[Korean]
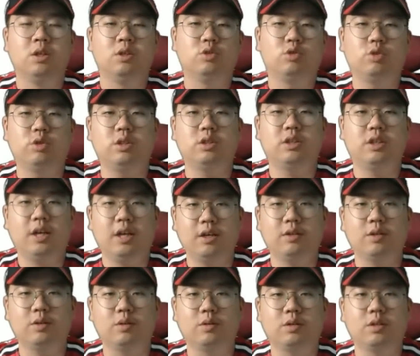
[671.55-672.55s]
주의를 해야
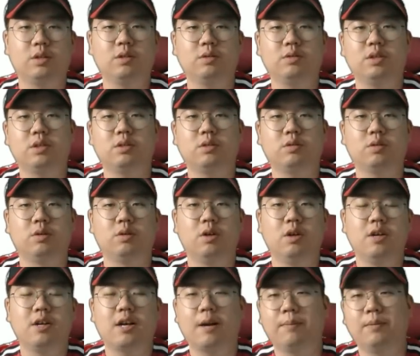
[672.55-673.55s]
되고 그러기 위해서는 또
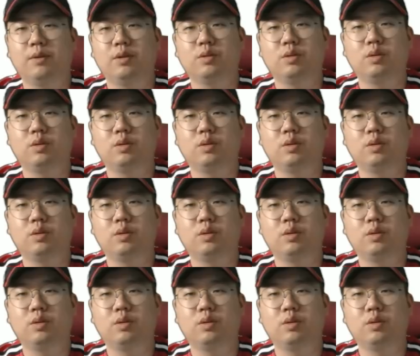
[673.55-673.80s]
강민호